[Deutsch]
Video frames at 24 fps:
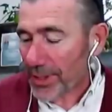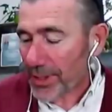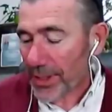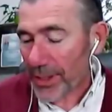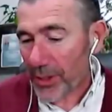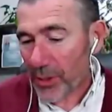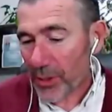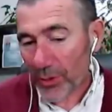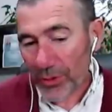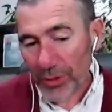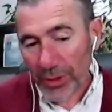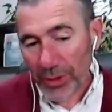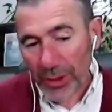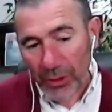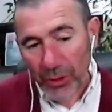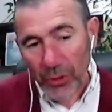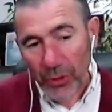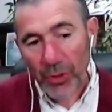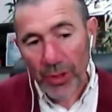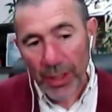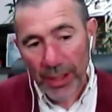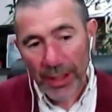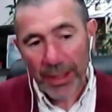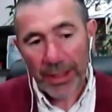sich und
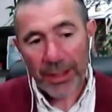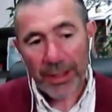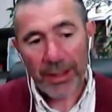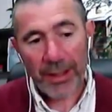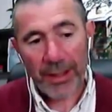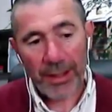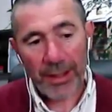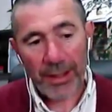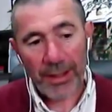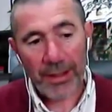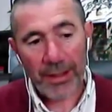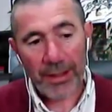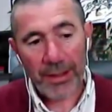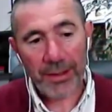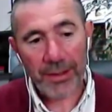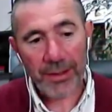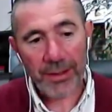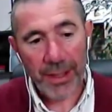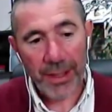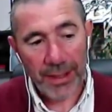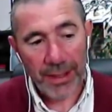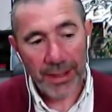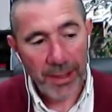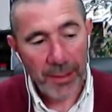natürlich äh,
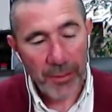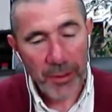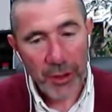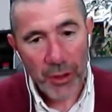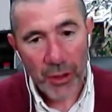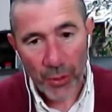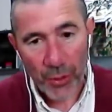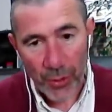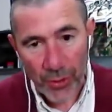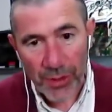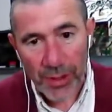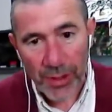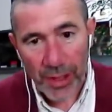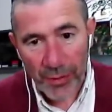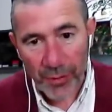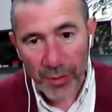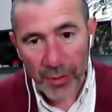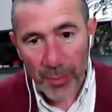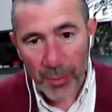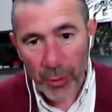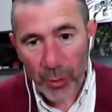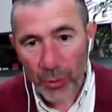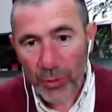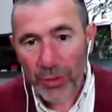sind damit Chancen auch
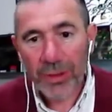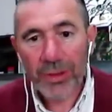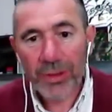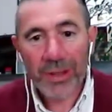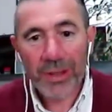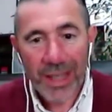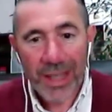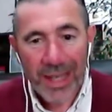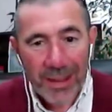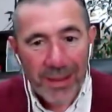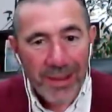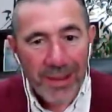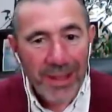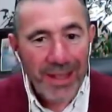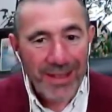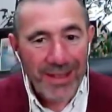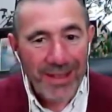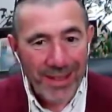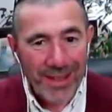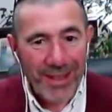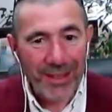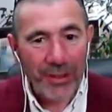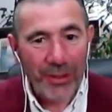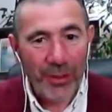verbunden, die
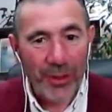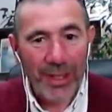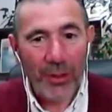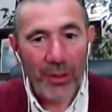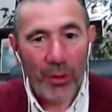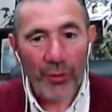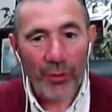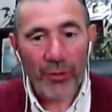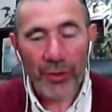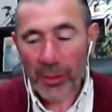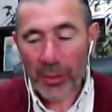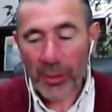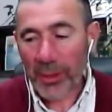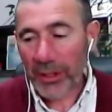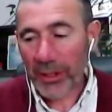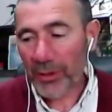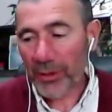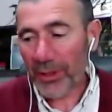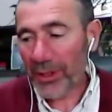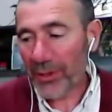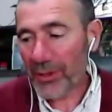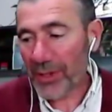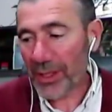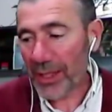jetzt natürlich oft einmal noch
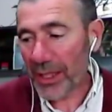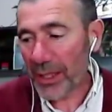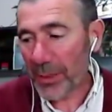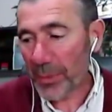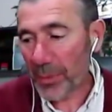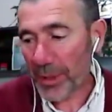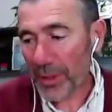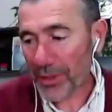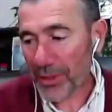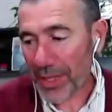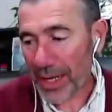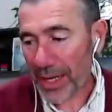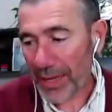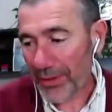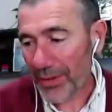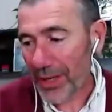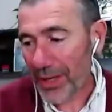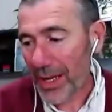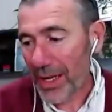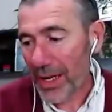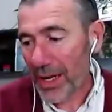nicht sichtbar sind.